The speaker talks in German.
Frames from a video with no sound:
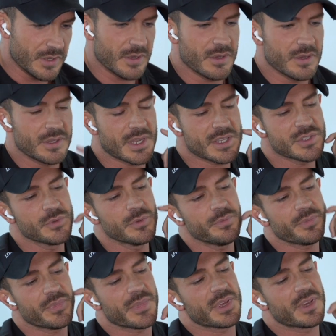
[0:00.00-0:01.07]
Äh,
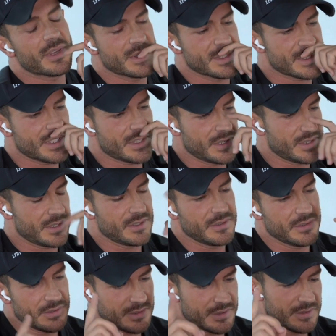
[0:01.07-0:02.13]
dazu ganz. Äh
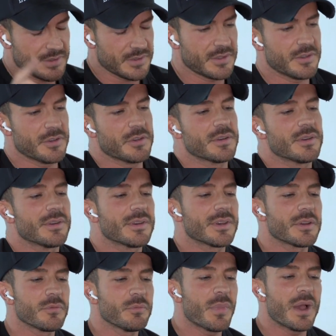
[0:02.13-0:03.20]
äh,
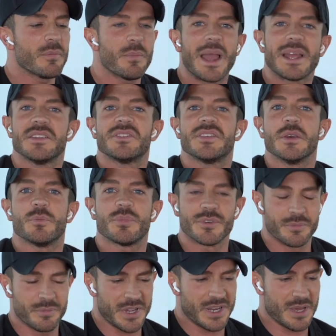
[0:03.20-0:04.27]
mein Tipp,
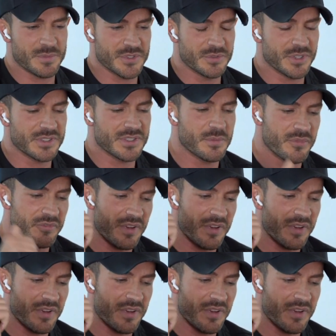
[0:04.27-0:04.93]
mein absoluter Tipp.